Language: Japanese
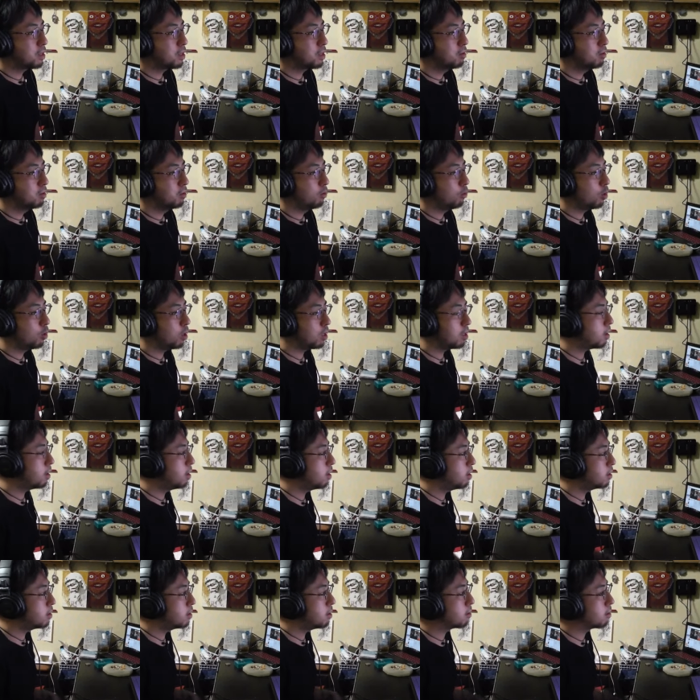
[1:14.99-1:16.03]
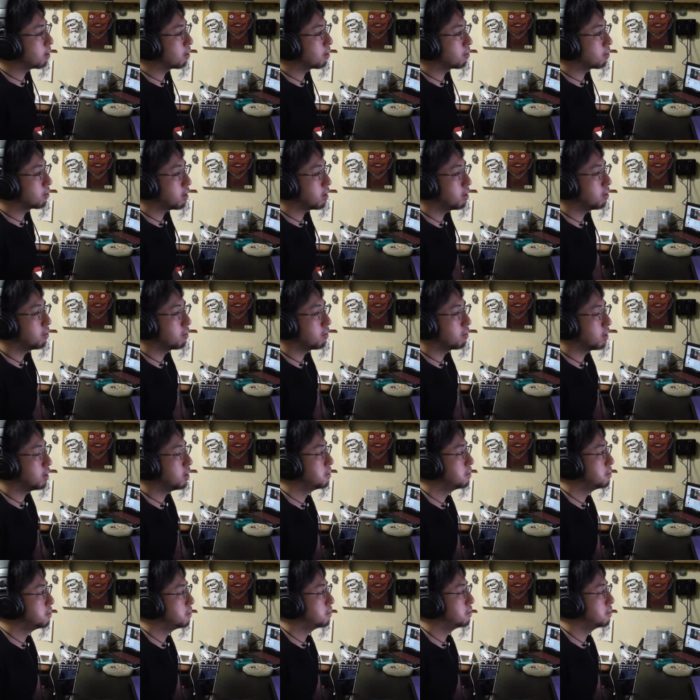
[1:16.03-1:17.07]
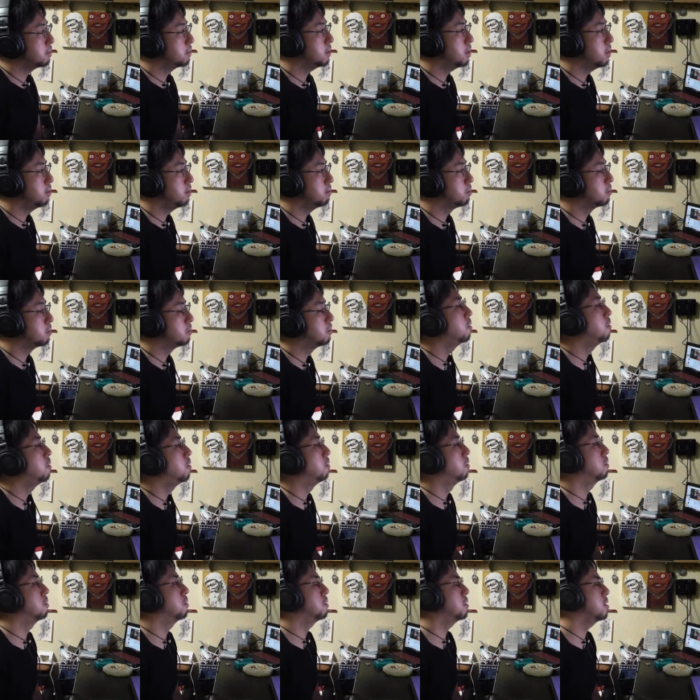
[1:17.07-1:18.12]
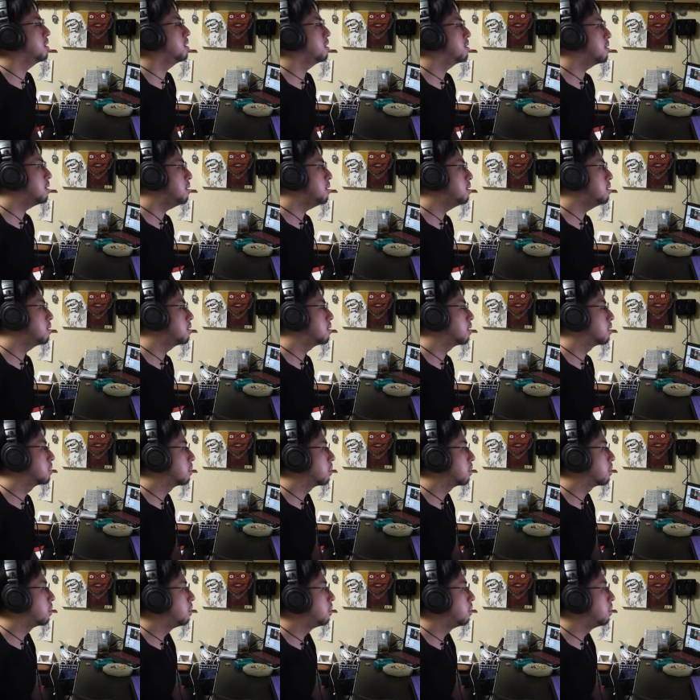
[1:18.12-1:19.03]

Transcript: お金かかってるだろうね、これ。多分、このデザインだったら、